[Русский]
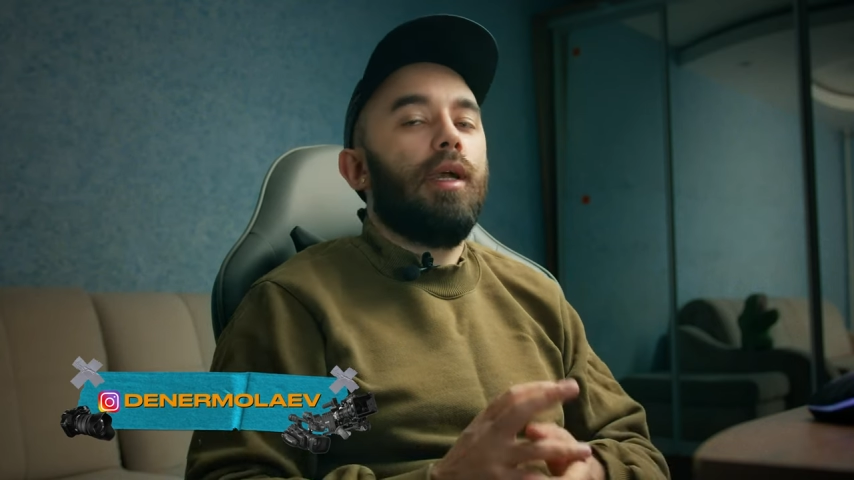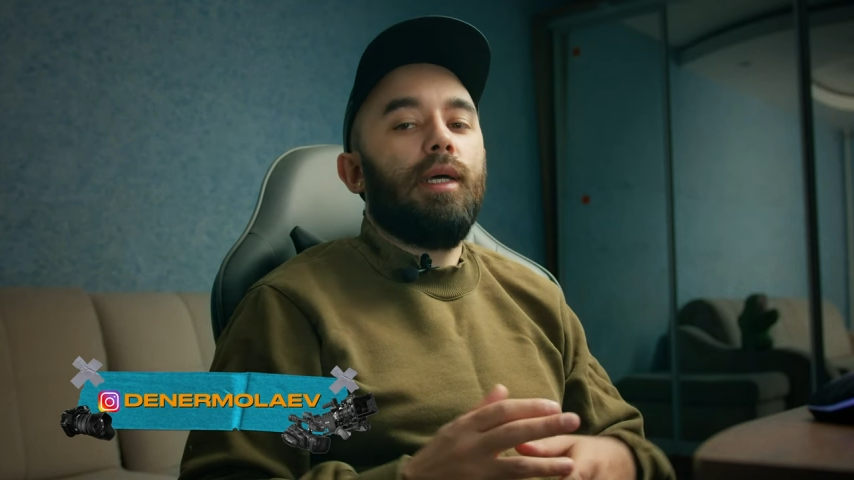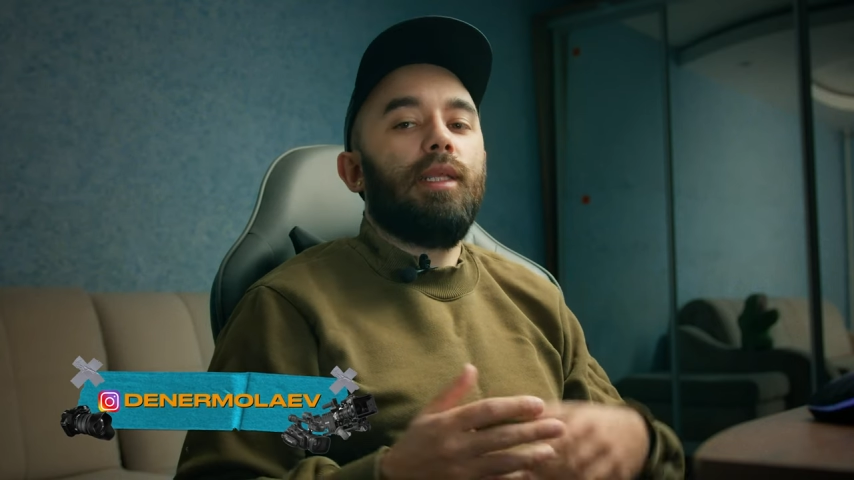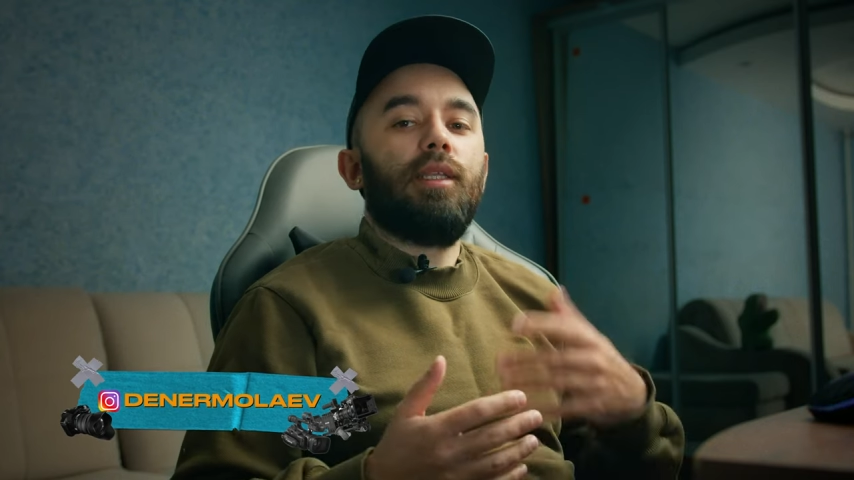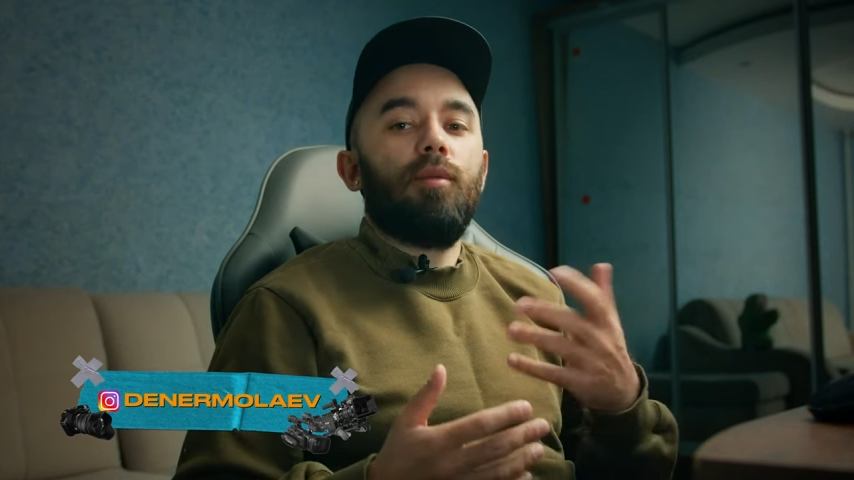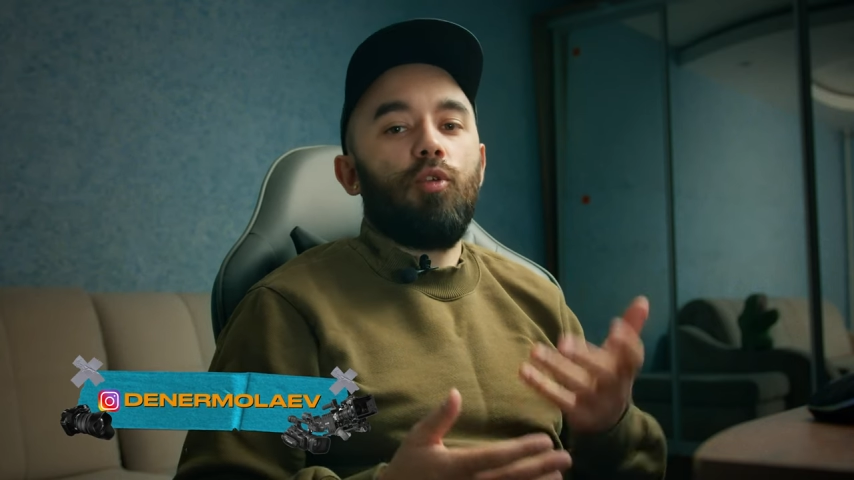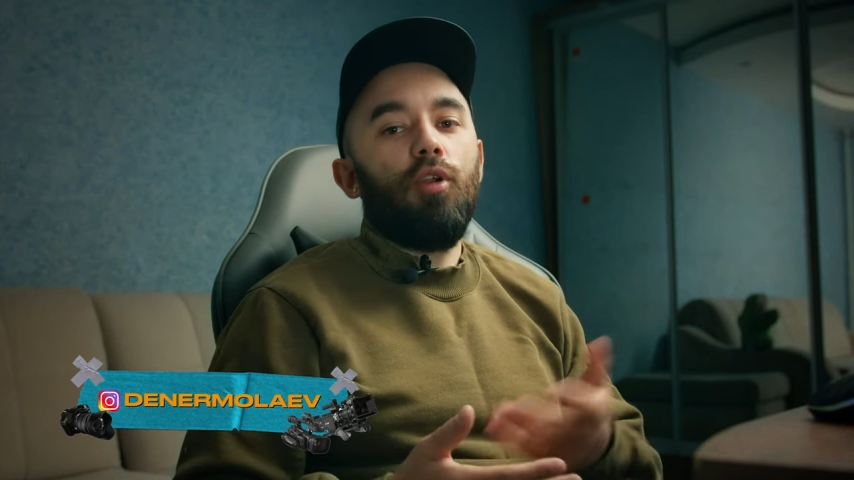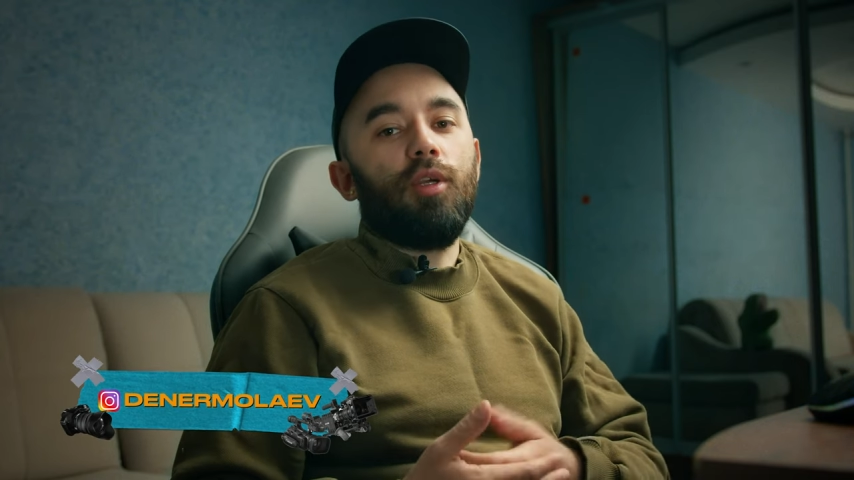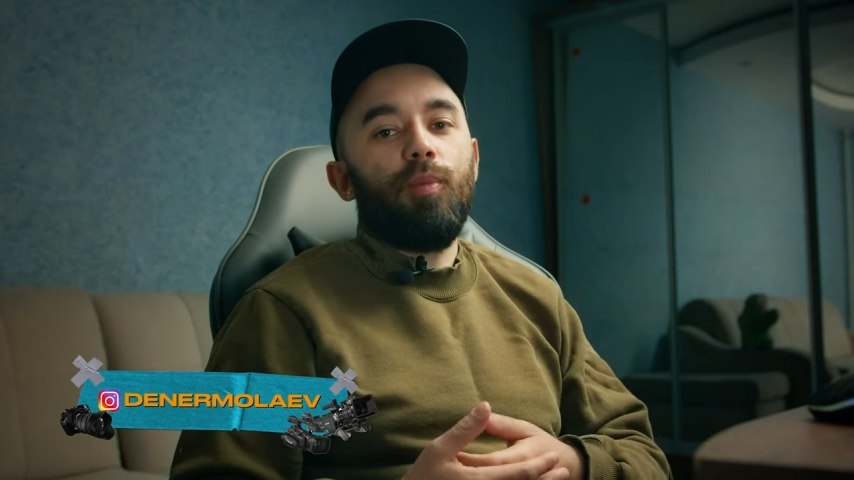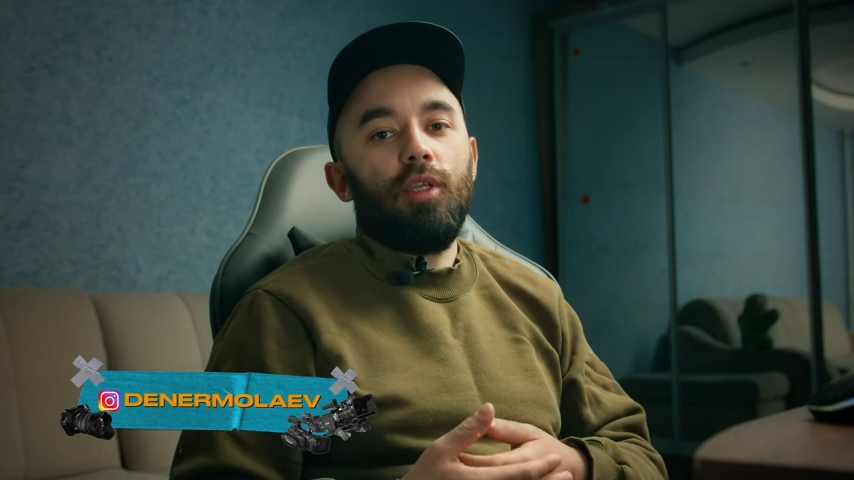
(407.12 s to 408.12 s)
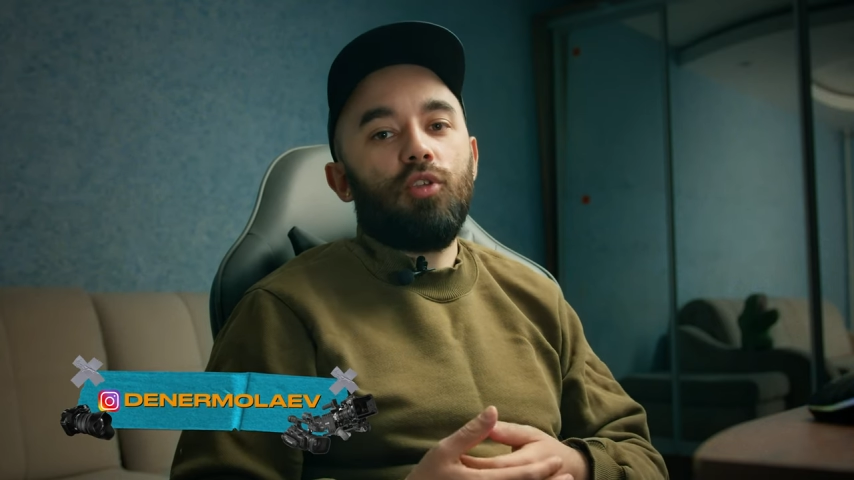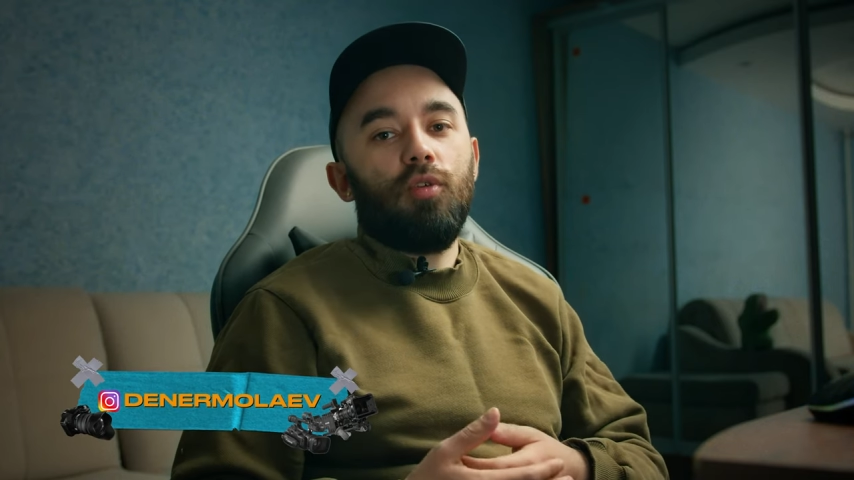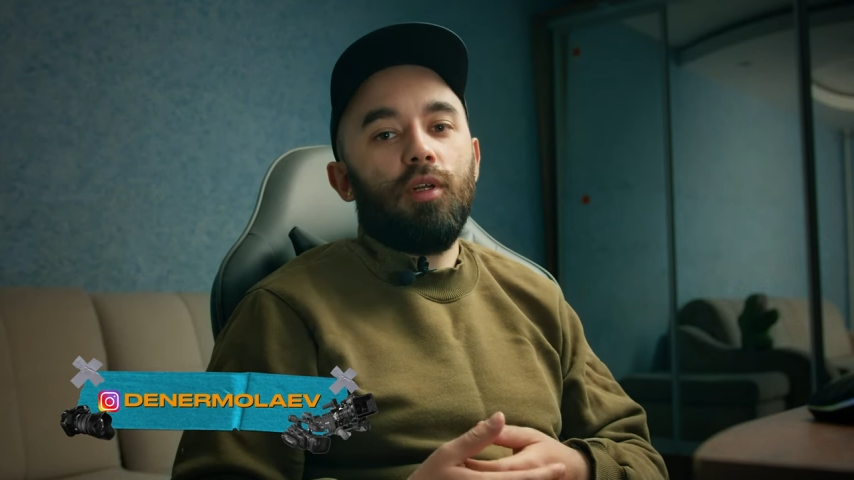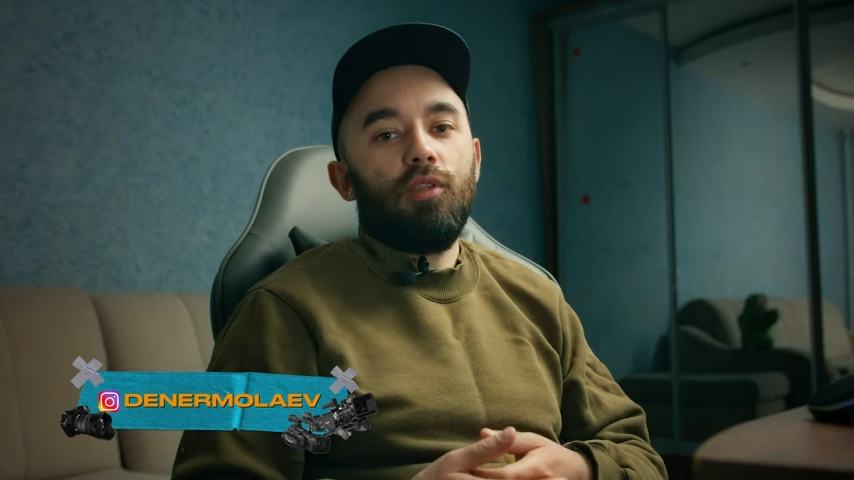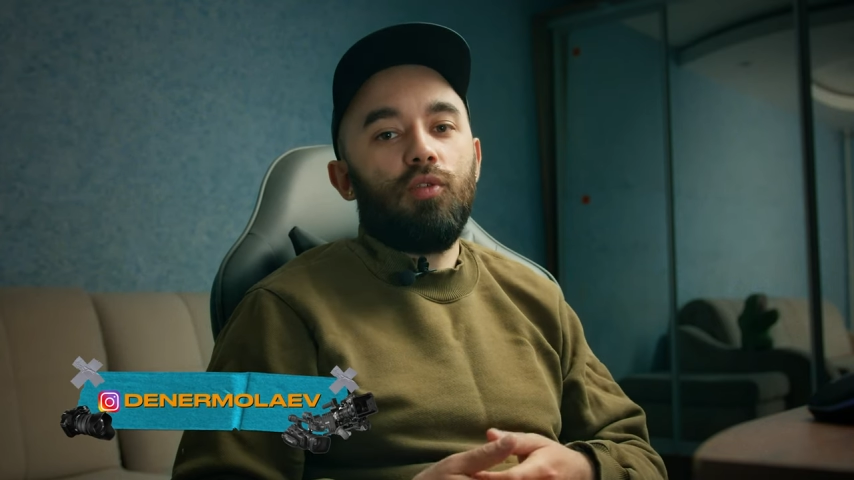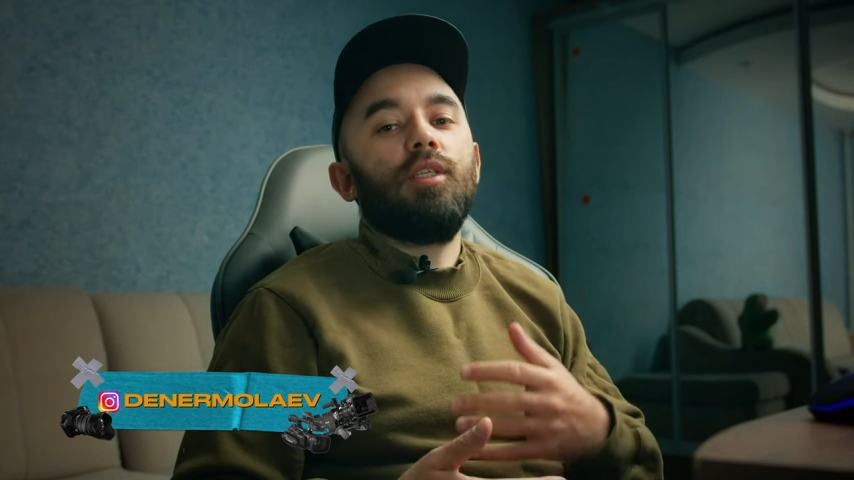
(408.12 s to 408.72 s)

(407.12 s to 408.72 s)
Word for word: А на этом ролик подошел к концу.